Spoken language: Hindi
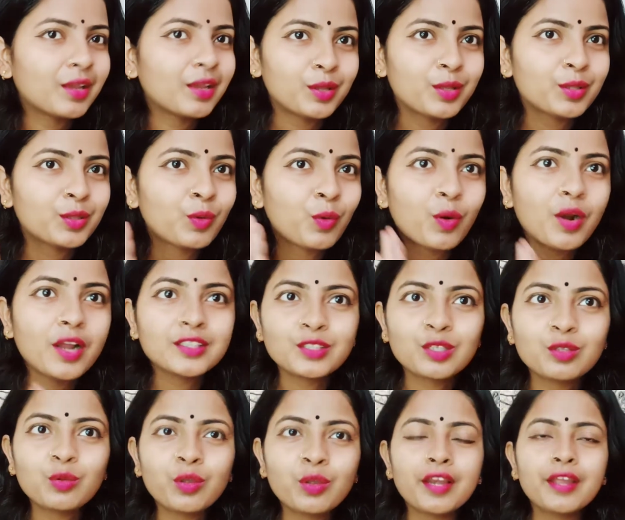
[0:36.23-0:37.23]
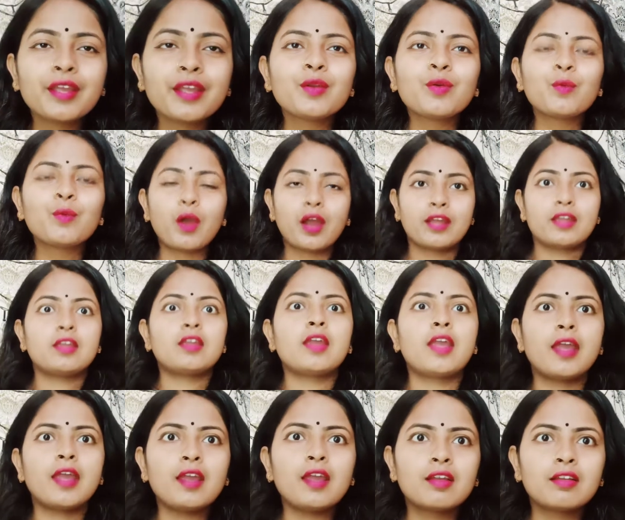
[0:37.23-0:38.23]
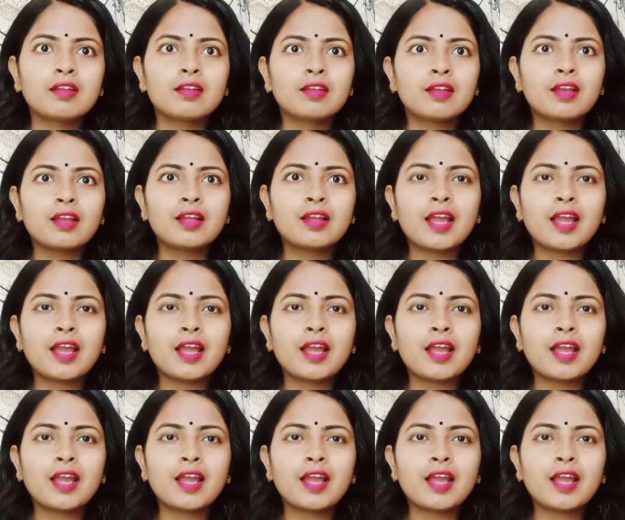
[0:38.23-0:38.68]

में थोड़ा सा तो क्लीन हुआ ही है